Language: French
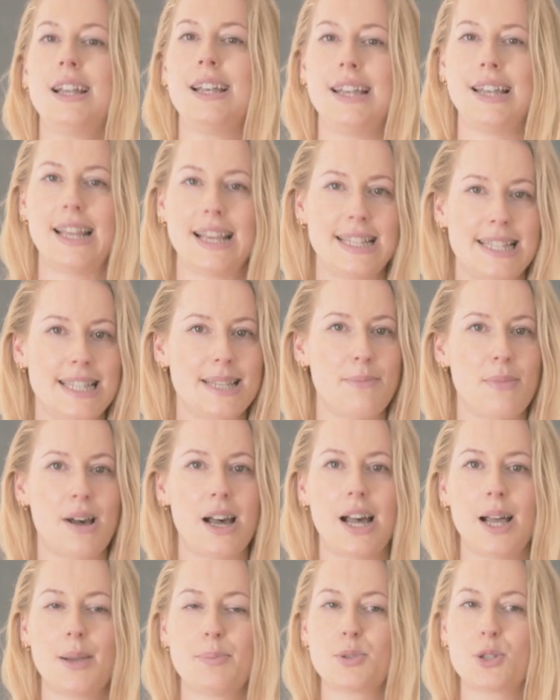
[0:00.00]

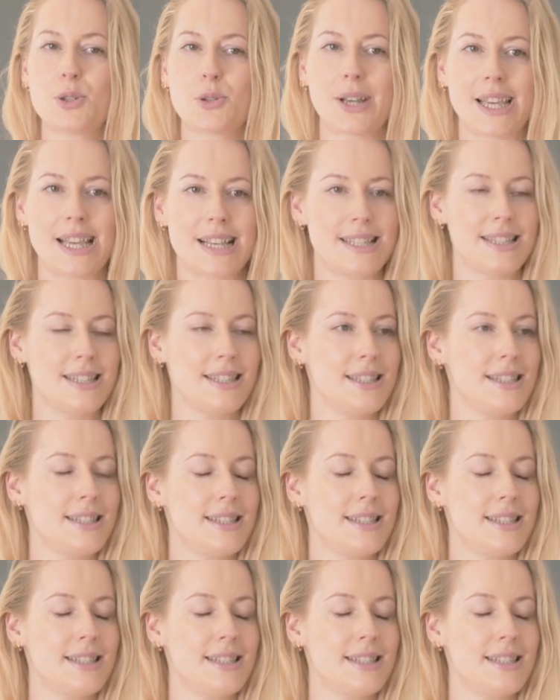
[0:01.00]
l'eczéma, psoriasis,